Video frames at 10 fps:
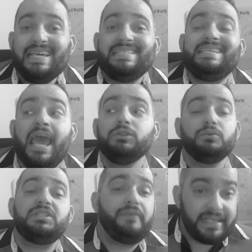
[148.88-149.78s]
Se eu
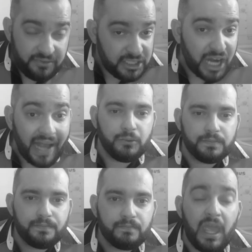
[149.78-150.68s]
não tivesse fechado,
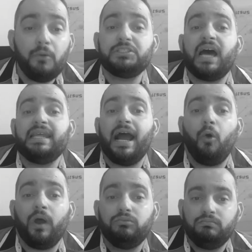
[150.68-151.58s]
eu estaria
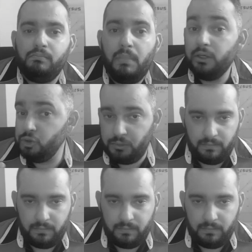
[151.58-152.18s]
agora com menos,